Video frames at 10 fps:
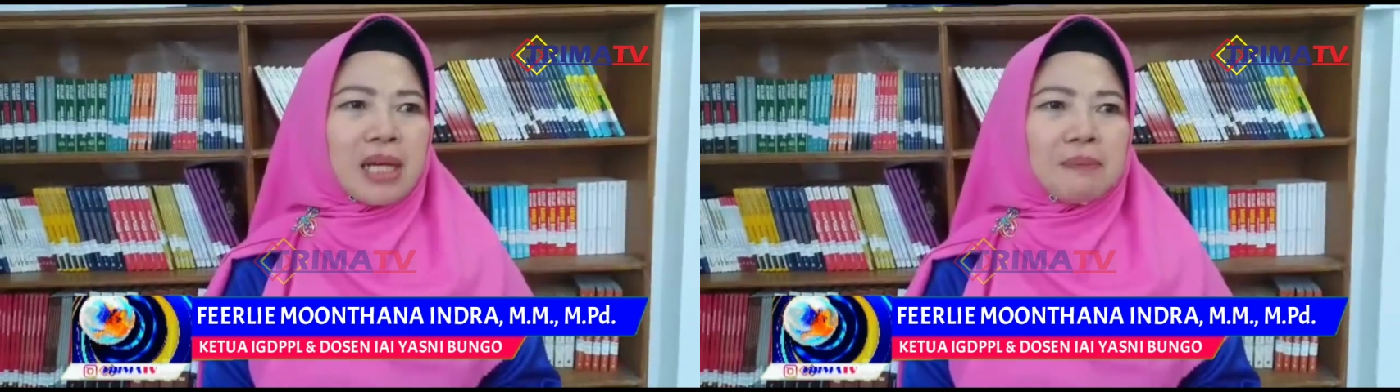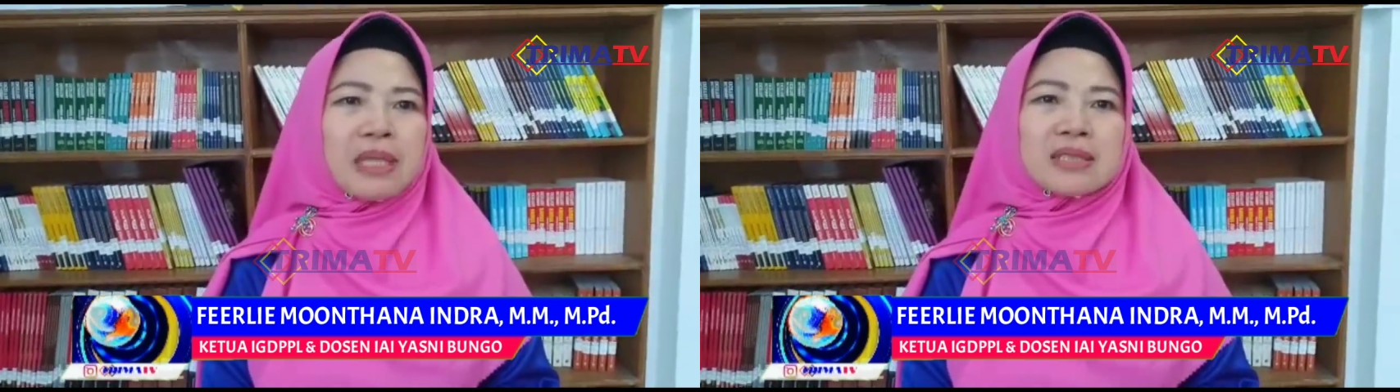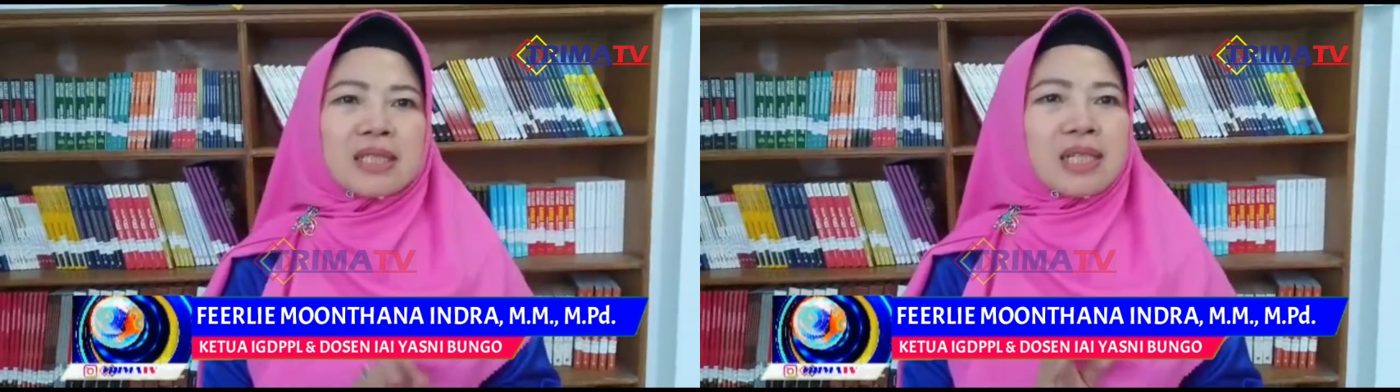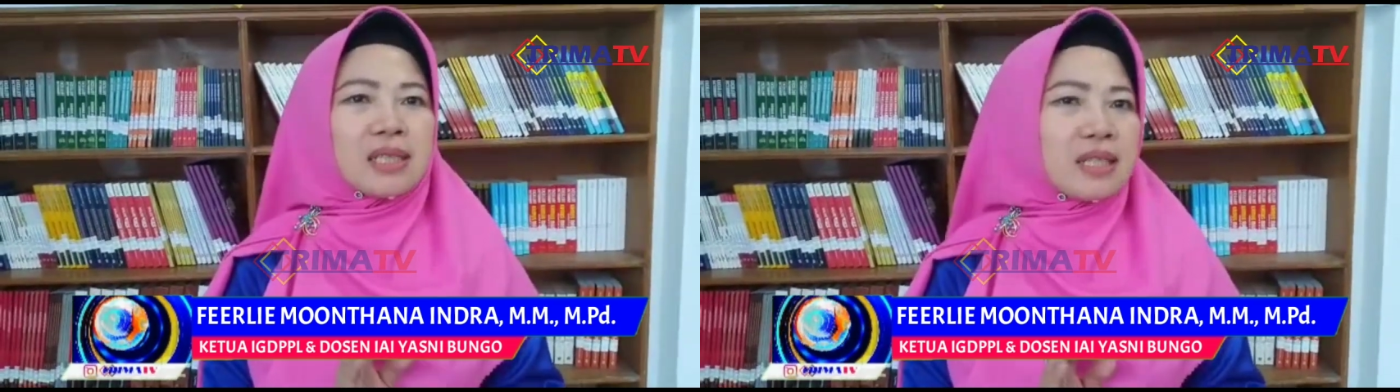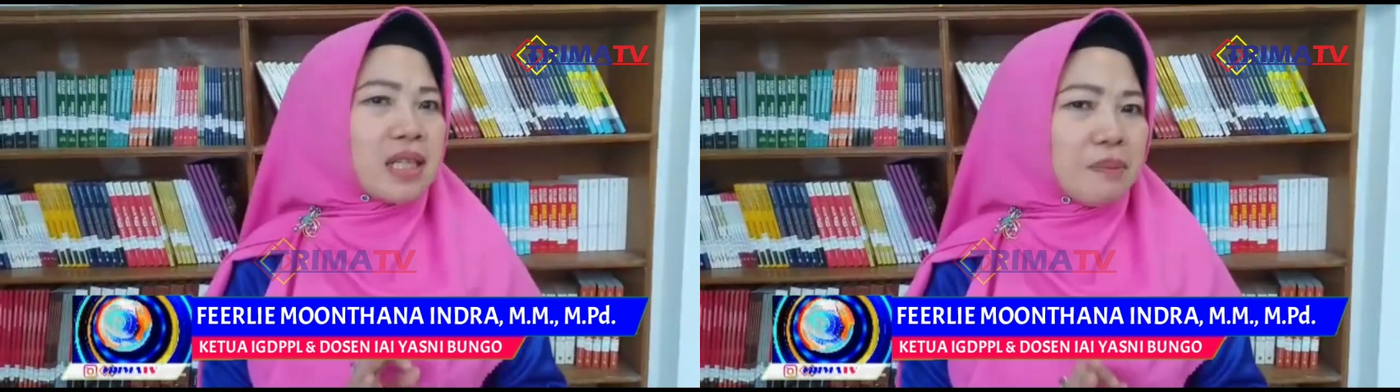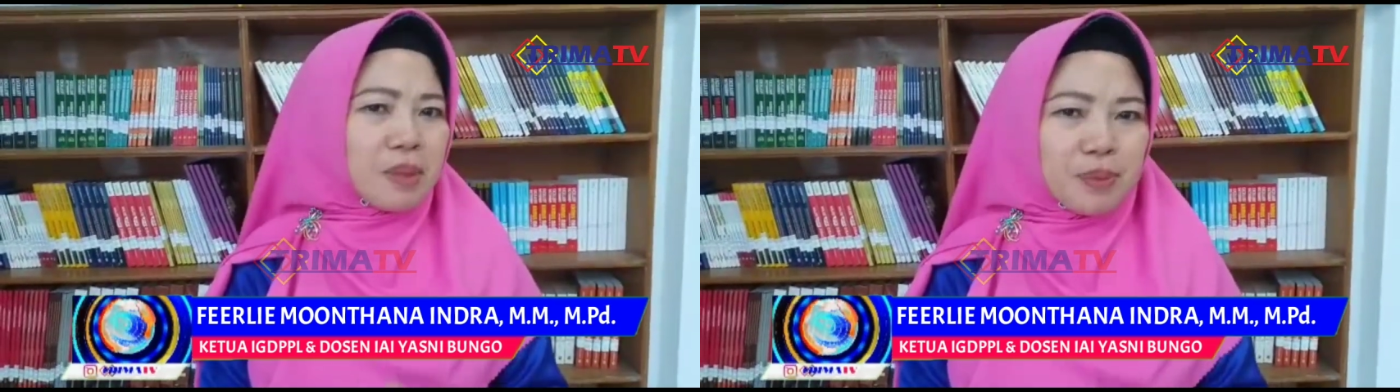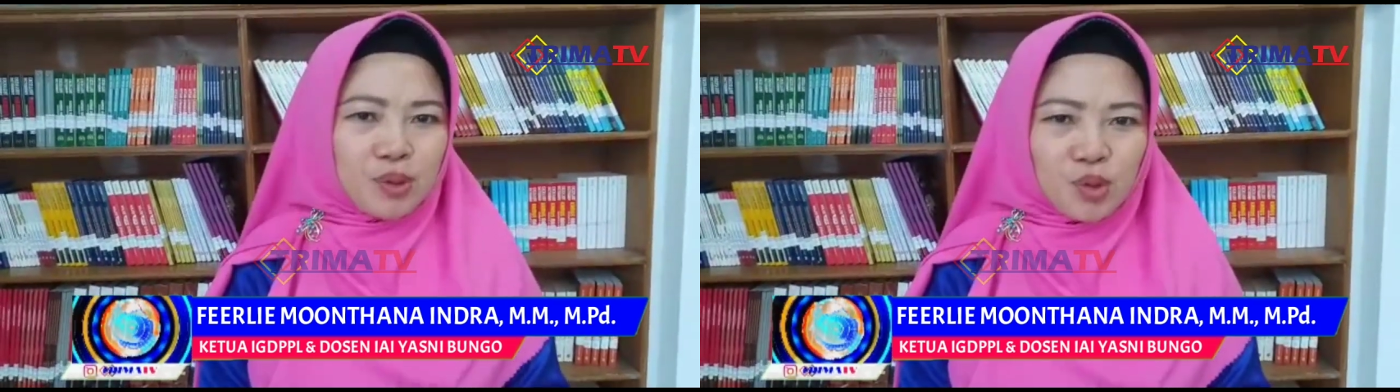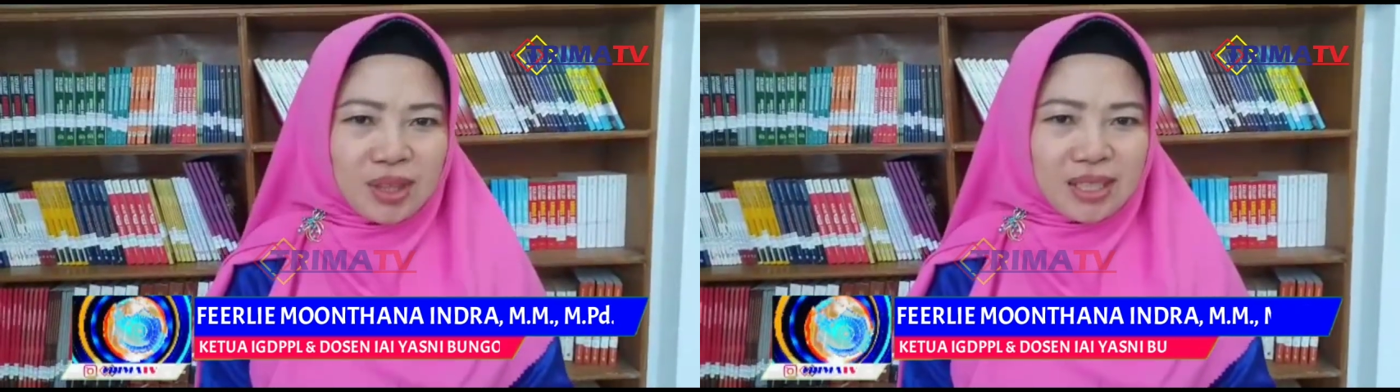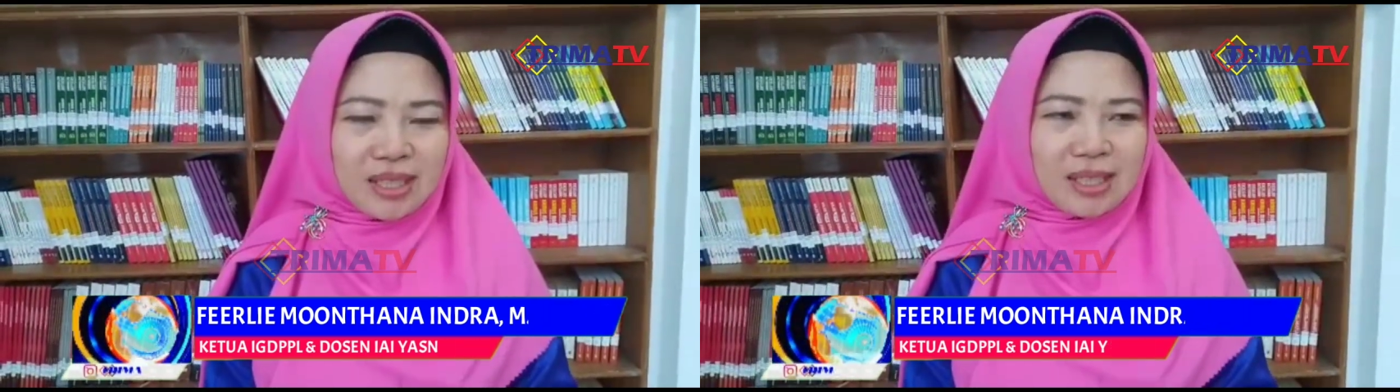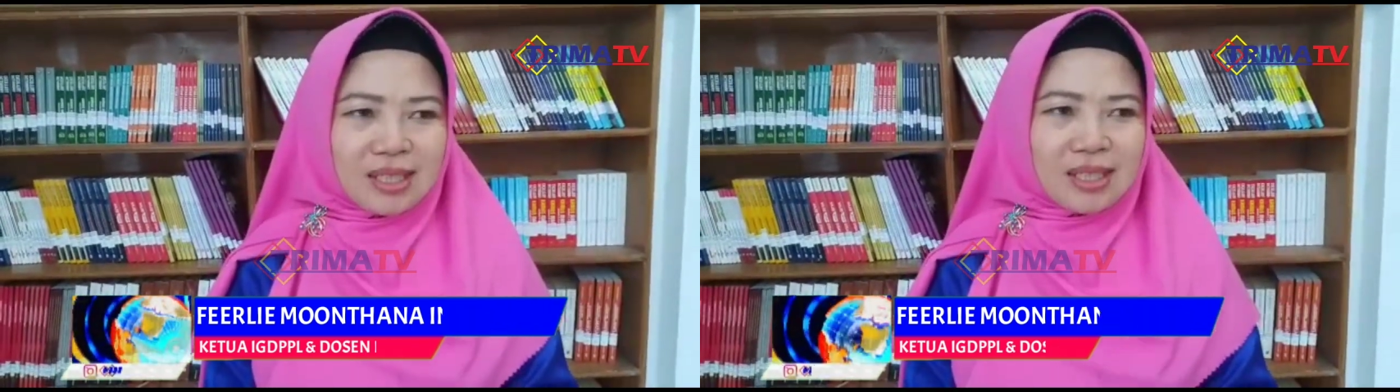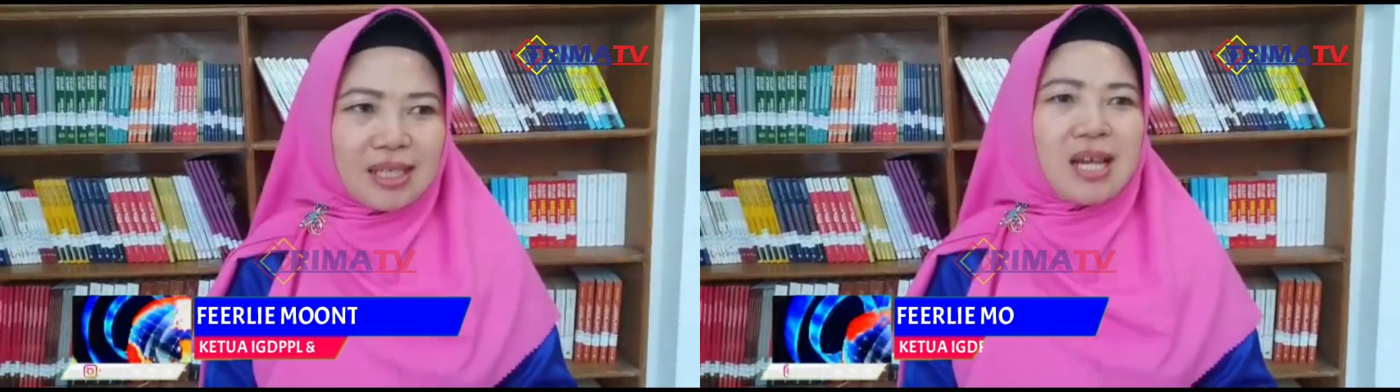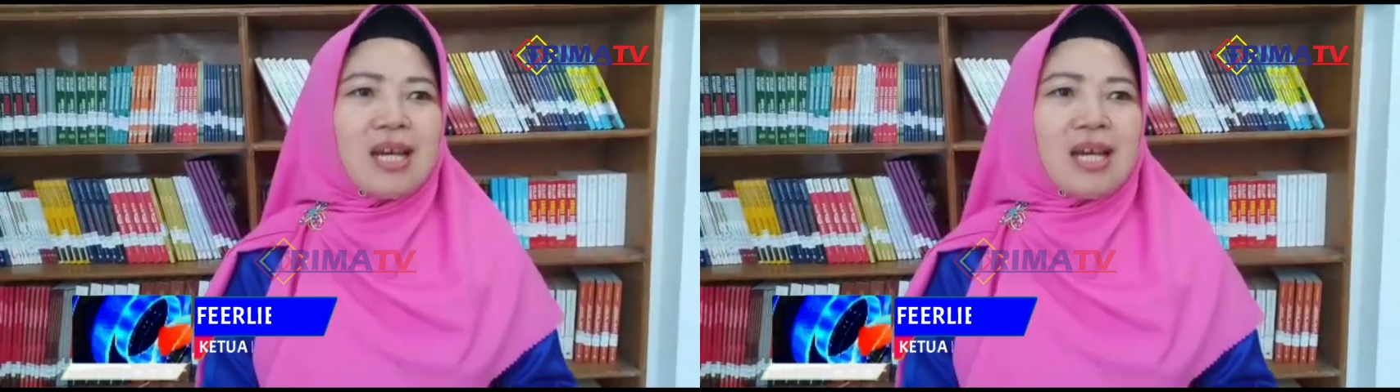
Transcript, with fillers: hal pelaksanaan Tridharma perguruan tinggi